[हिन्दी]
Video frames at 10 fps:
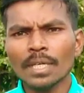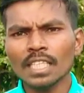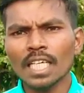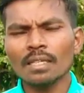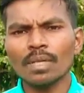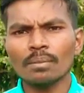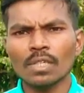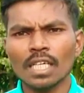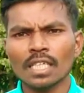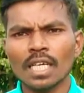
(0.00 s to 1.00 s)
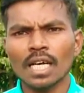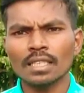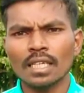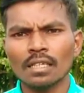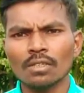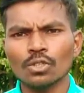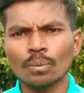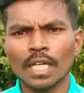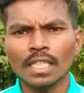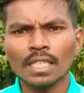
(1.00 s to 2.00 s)
पेश करे पारबो कह के आशा रहा
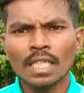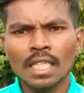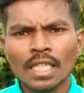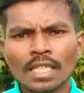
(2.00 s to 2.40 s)
तो फ्रेंड्स